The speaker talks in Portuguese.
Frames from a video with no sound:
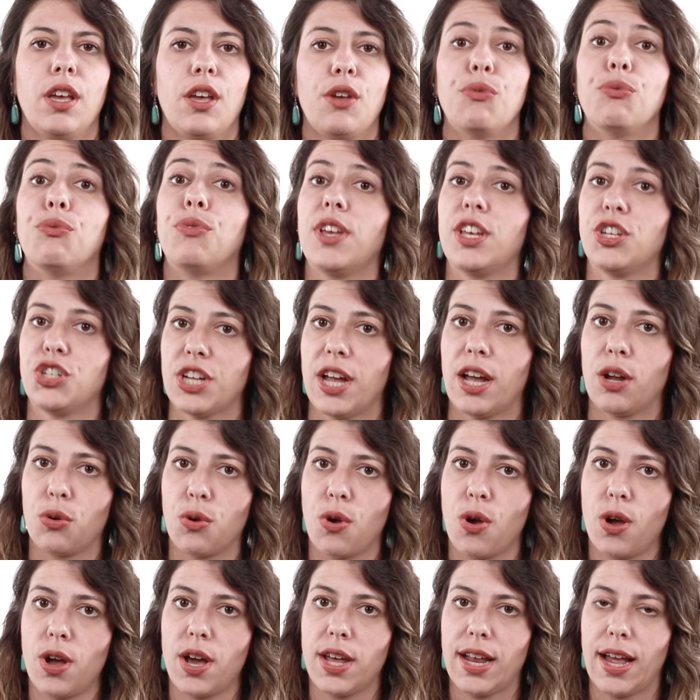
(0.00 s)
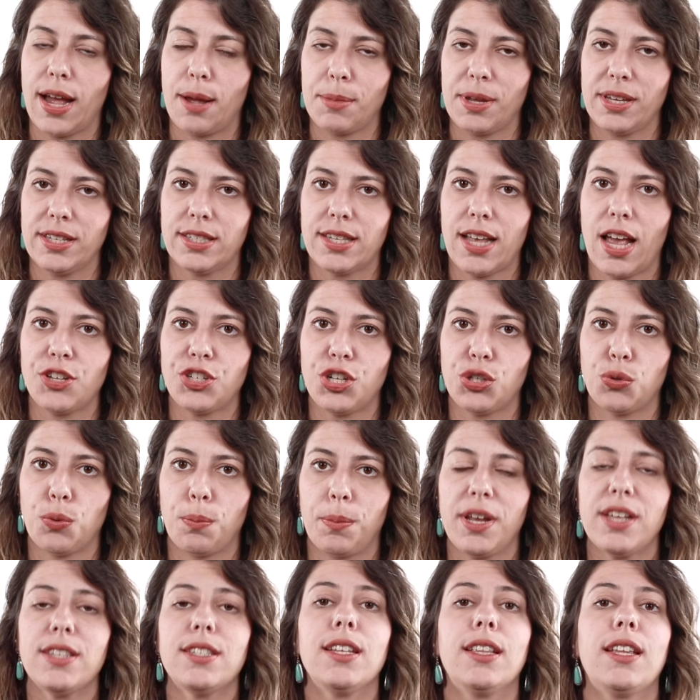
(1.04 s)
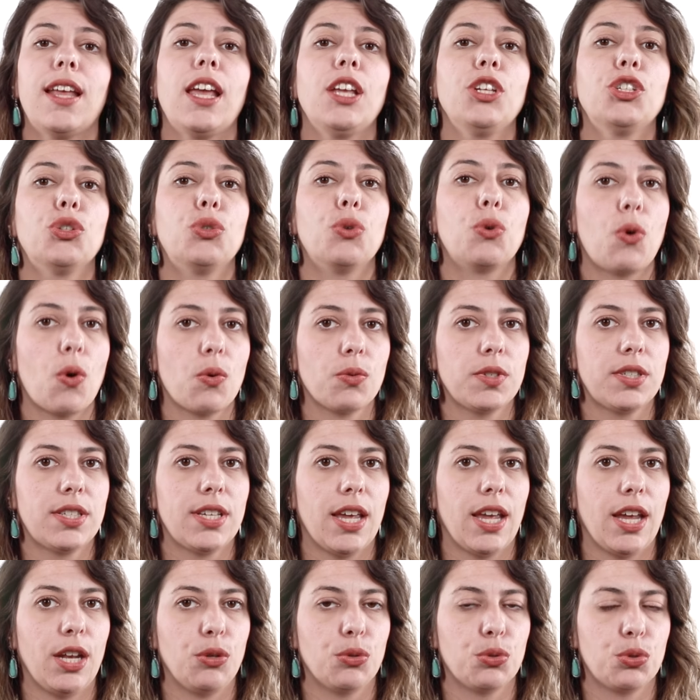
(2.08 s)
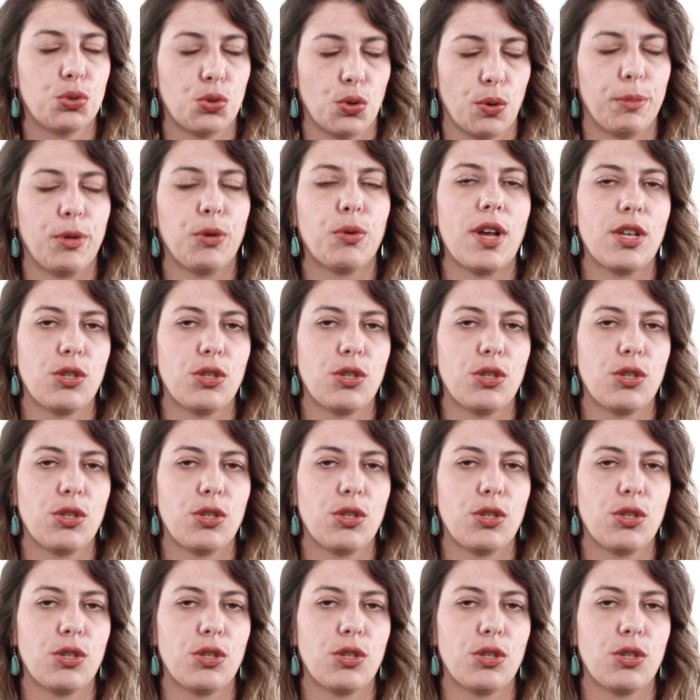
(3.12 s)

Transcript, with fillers: Veja agora a mensagem do presidente do Conselho sobre o